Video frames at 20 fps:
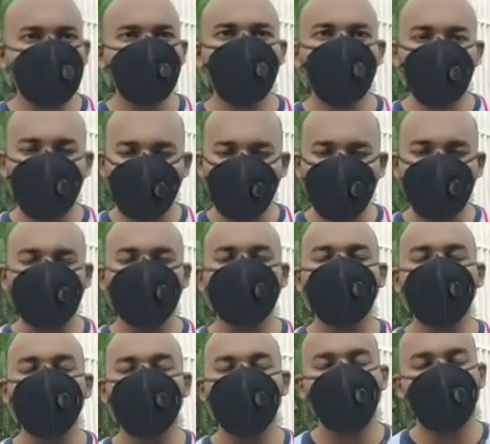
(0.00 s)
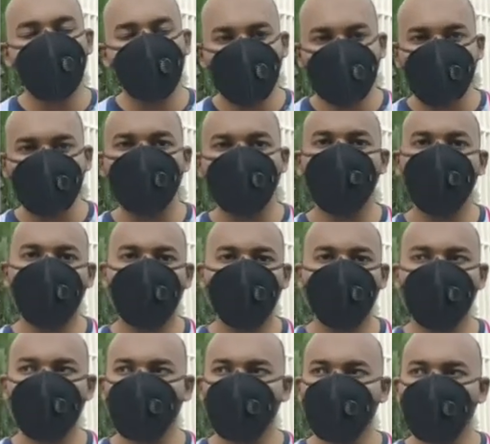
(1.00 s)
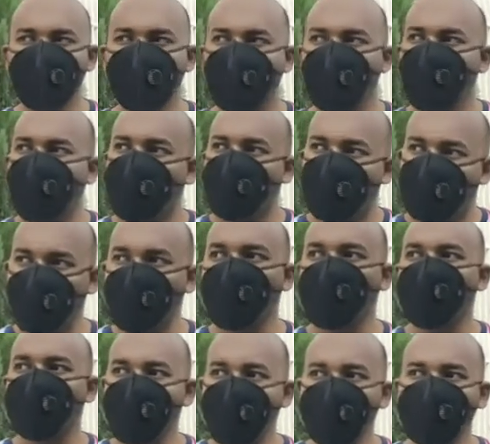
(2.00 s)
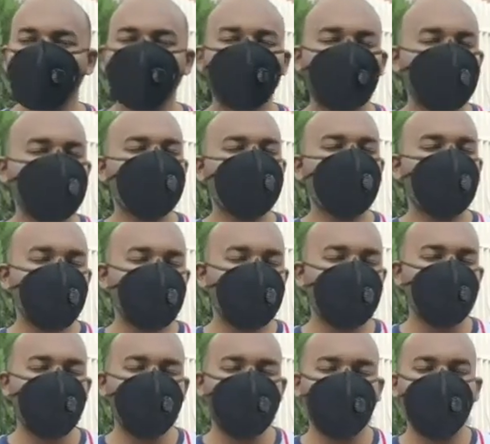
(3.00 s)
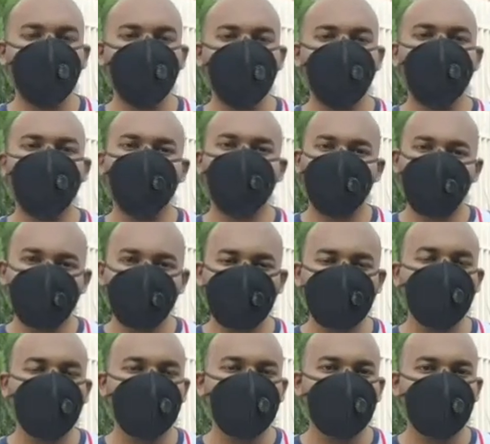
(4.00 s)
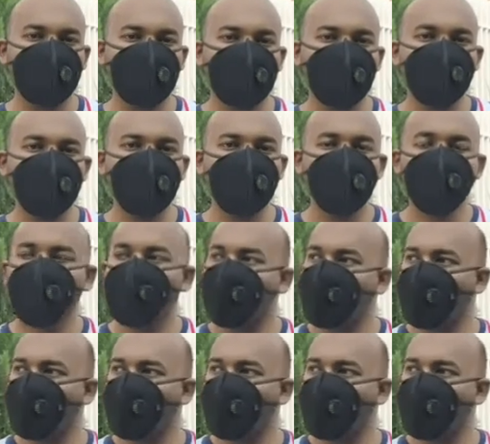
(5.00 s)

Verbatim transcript: मेरे को लेटर्स भी लिख रहे हैं मैं उनसे मिल रहा भी हूँ वो लोग भी सेम फॉलो करने वाले हैं कंप्लेंट्स एंड एक्सेट्रा पर